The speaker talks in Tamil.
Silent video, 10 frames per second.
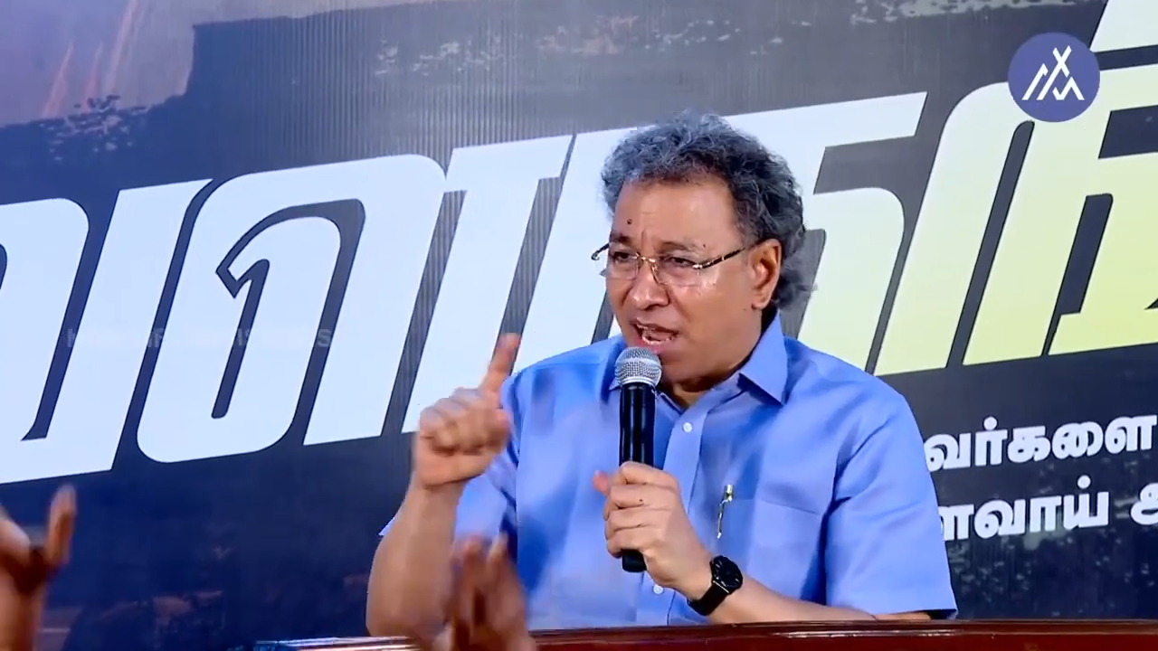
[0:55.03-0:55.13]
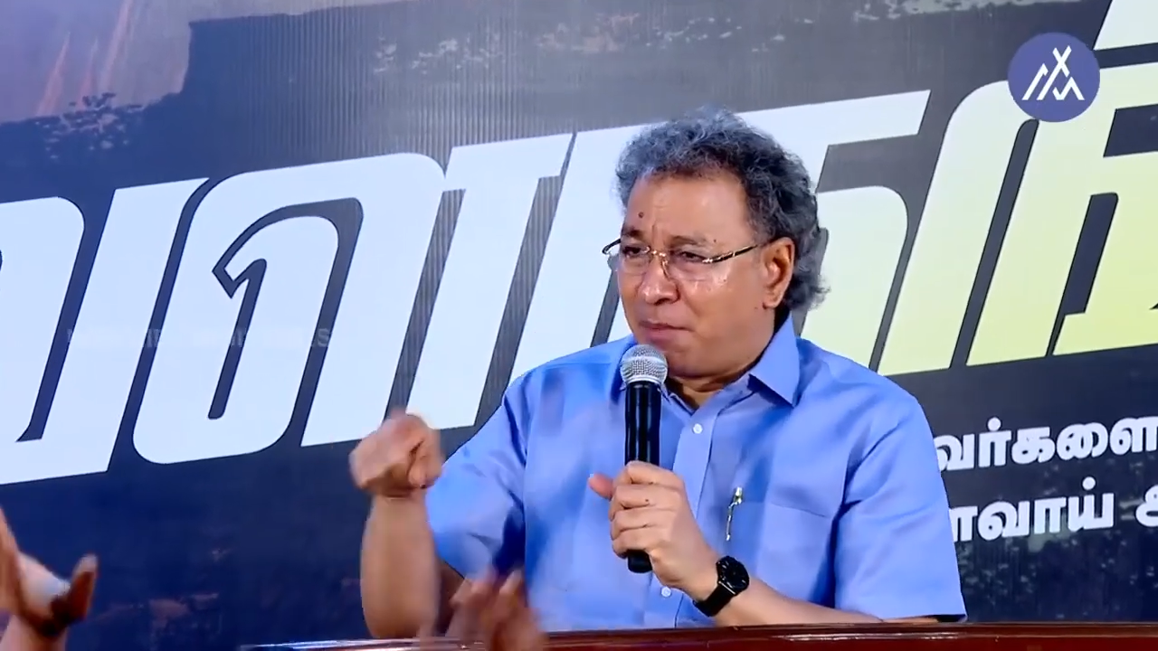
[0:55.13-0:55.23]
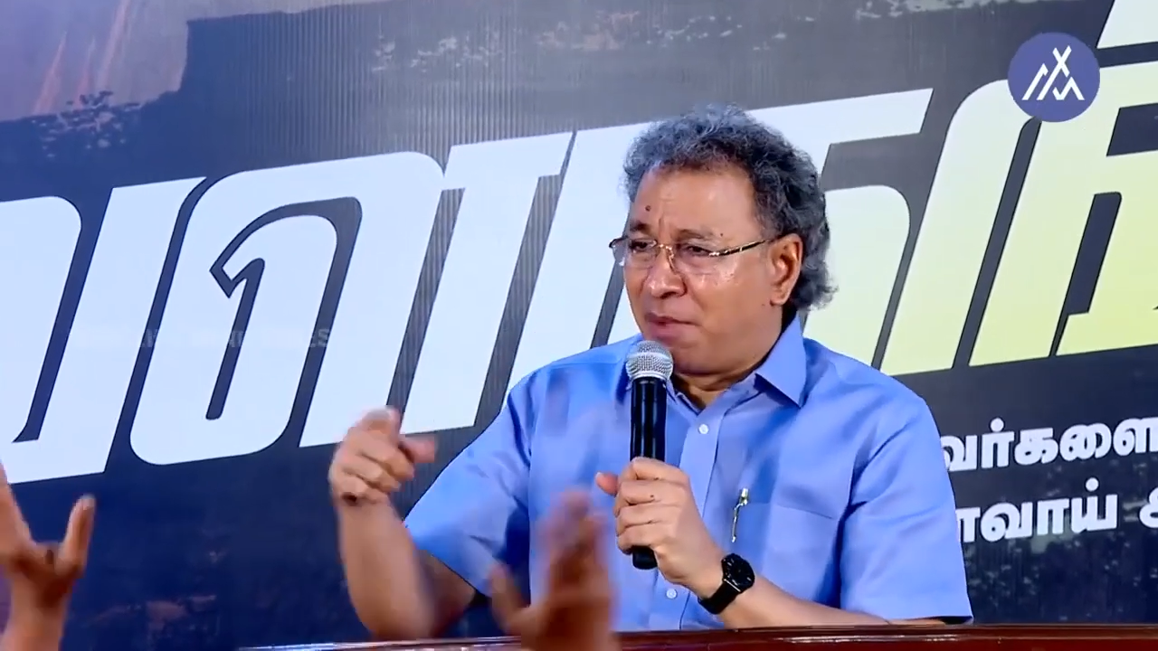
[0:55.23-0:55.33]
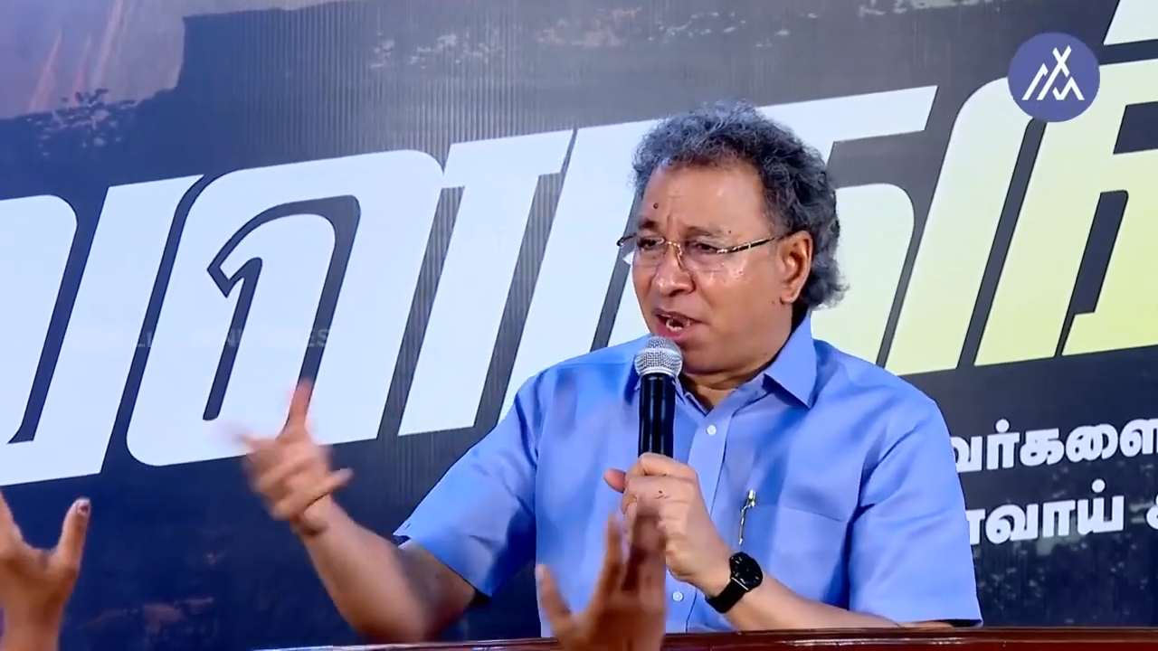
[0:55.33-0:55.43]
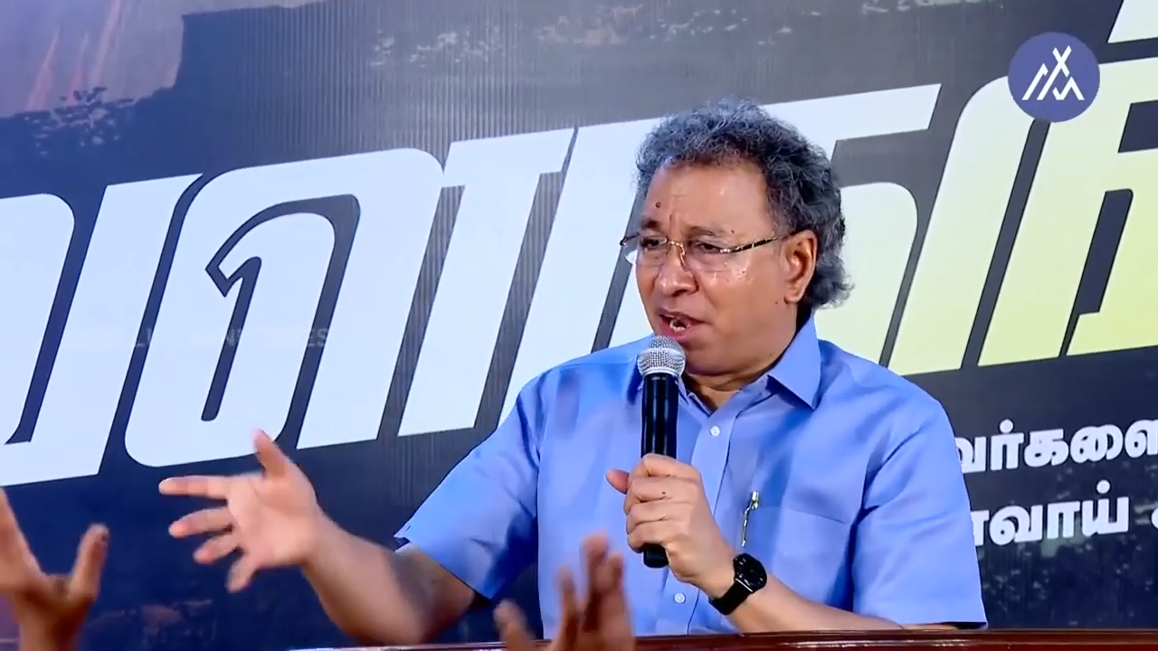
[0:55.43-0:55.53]

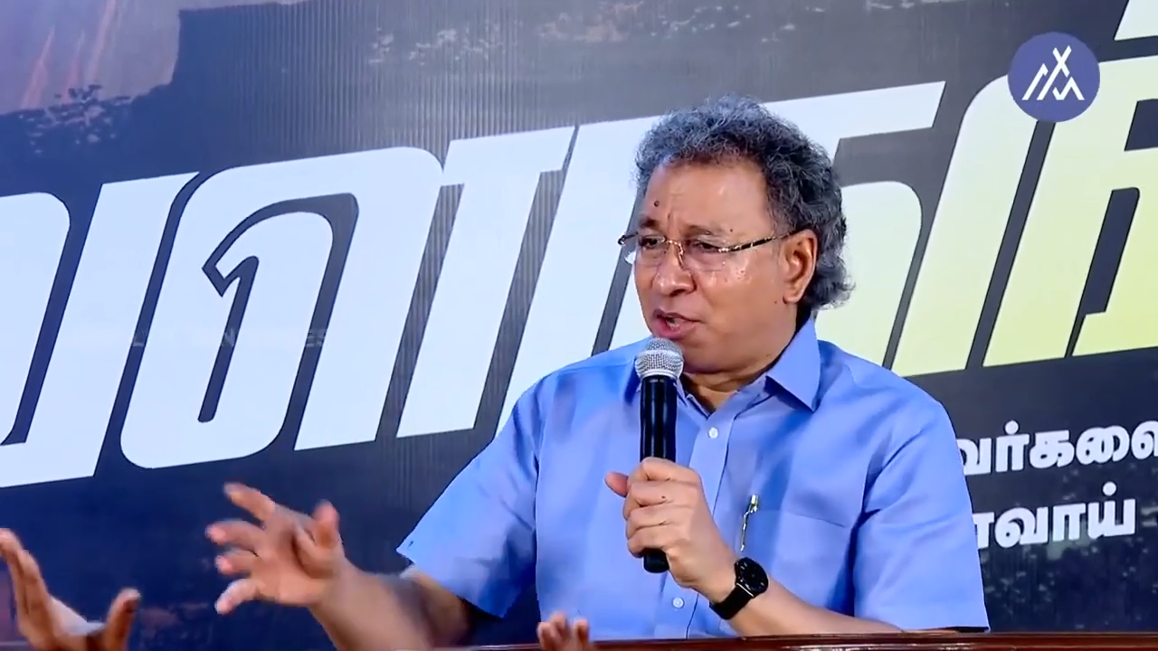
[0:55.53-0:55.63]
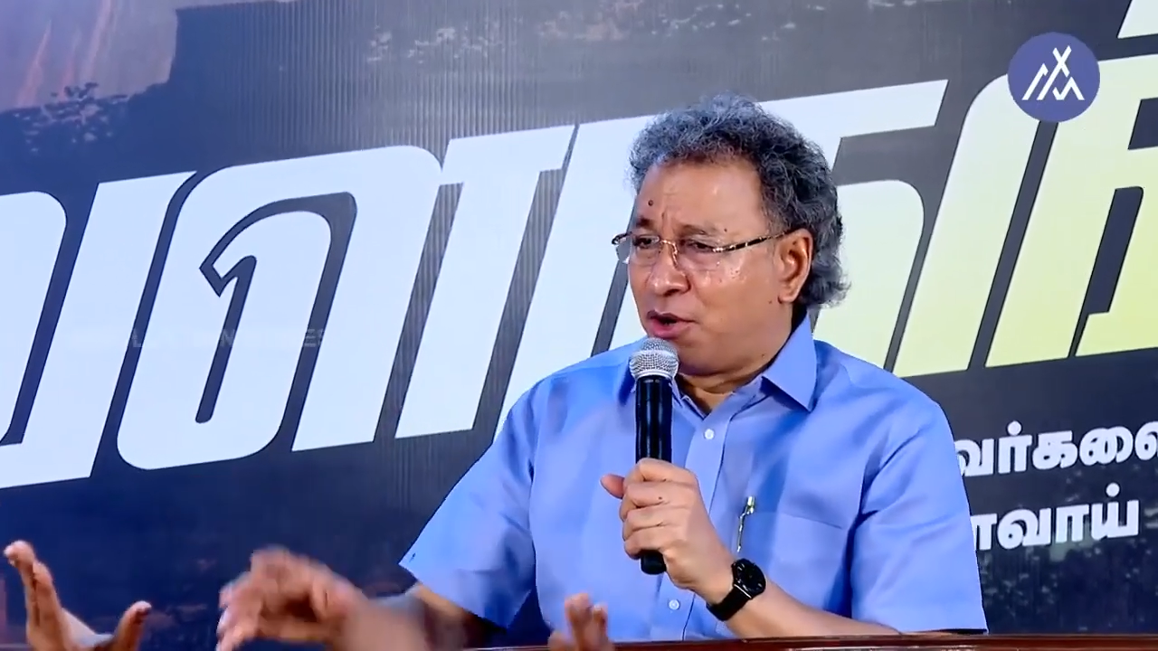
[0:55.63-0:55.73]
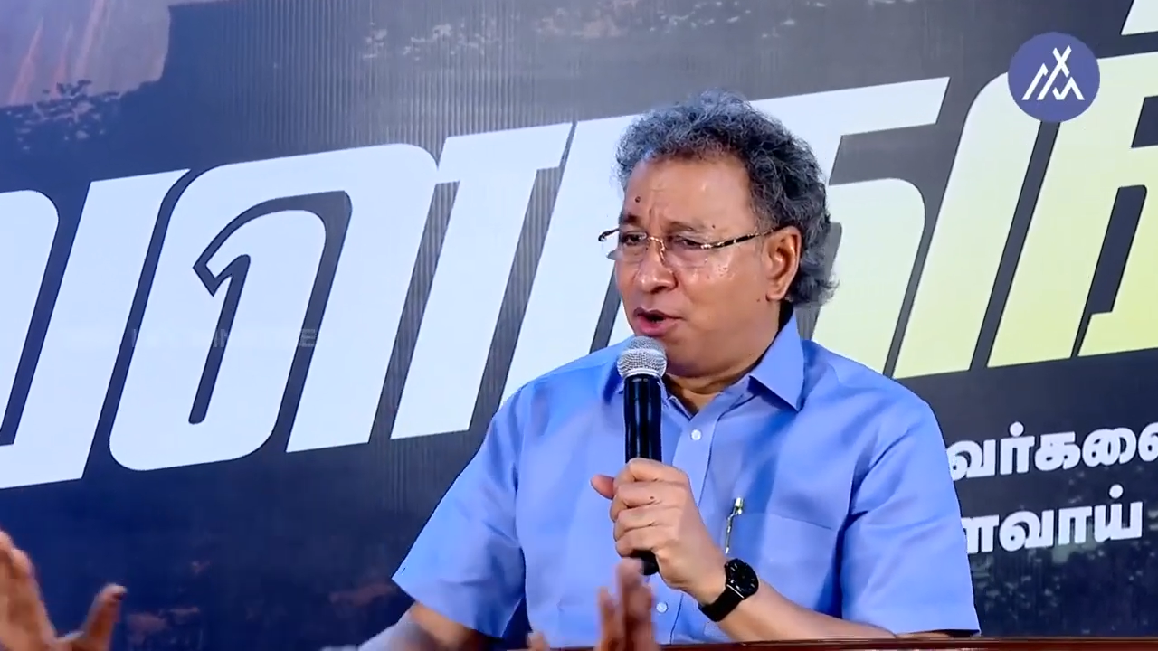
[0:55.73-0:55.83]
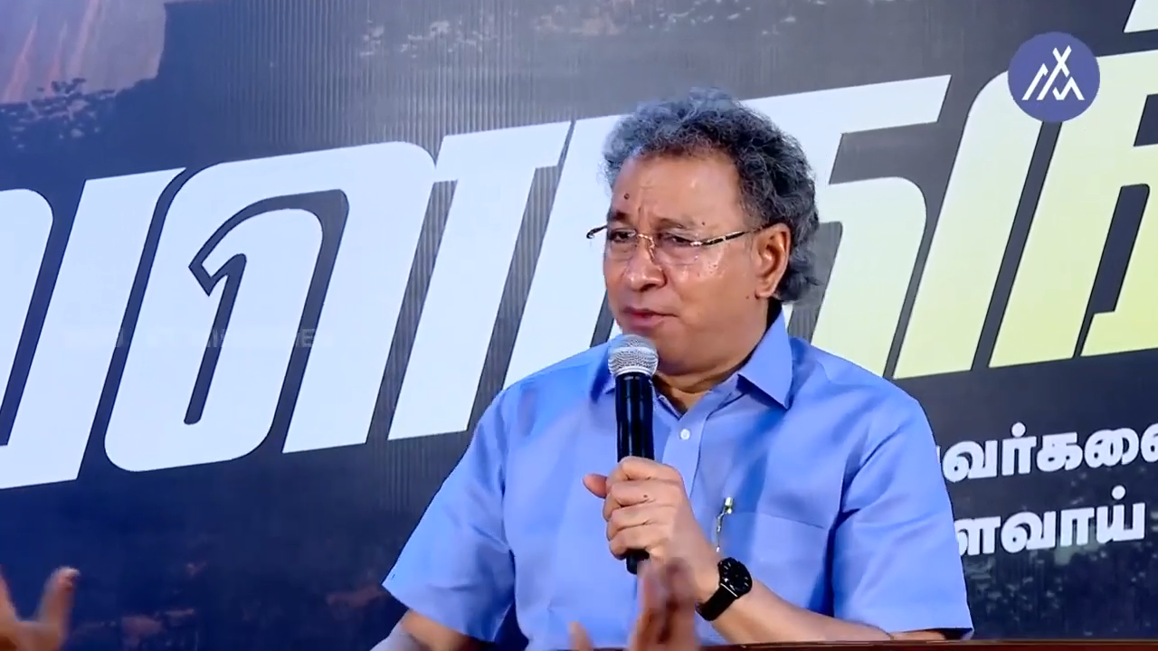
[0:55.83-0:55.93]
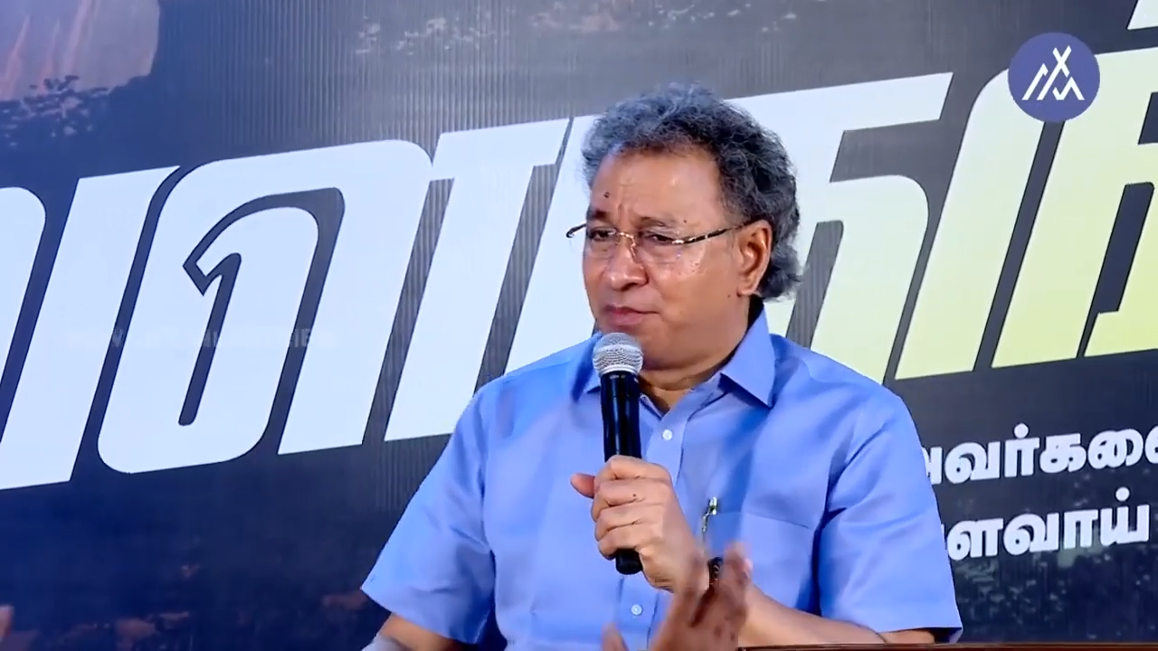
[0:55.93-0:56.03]
நன்மை
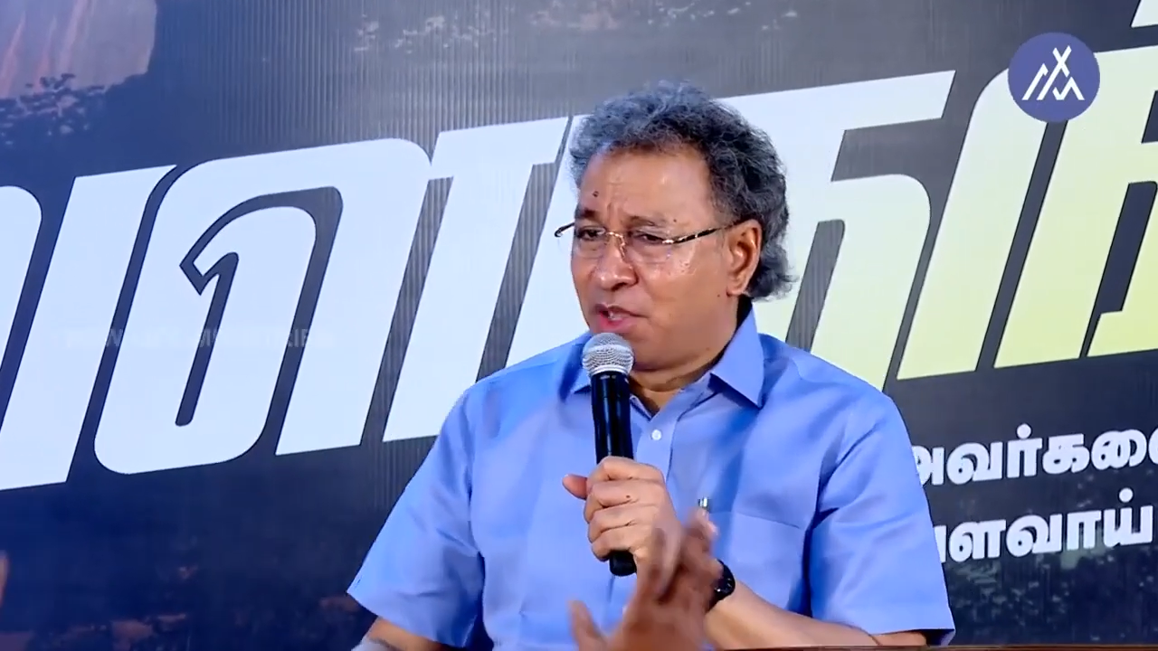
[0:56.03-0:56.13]
கிடைக்கும்